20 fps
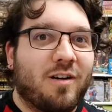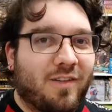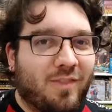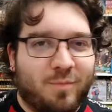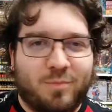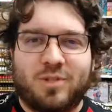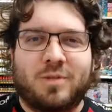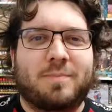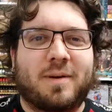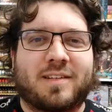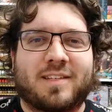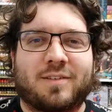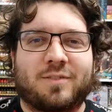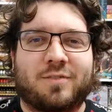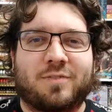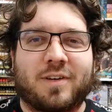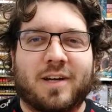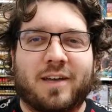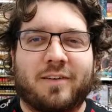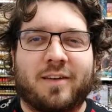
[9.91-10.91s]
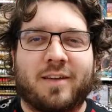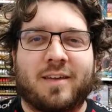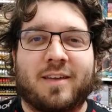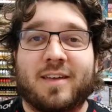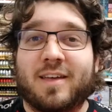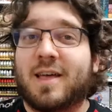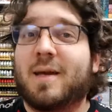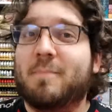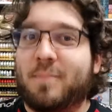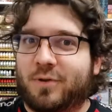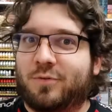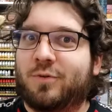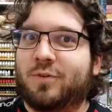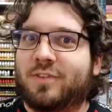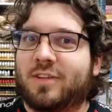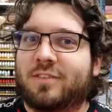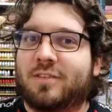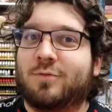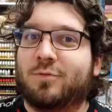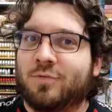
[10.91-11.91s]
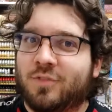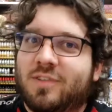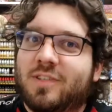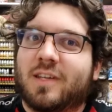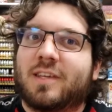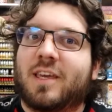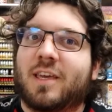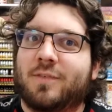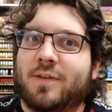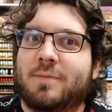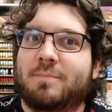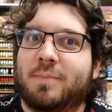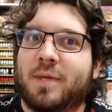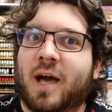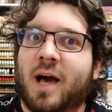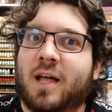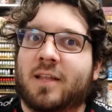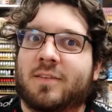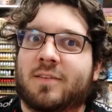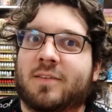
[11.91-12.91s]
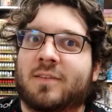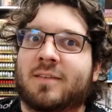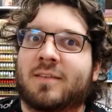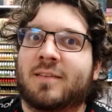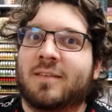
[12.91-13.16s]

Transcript: Ne me dites pas que ça vous fait rêver, parce que ça c'est une sacrée vie de pirate.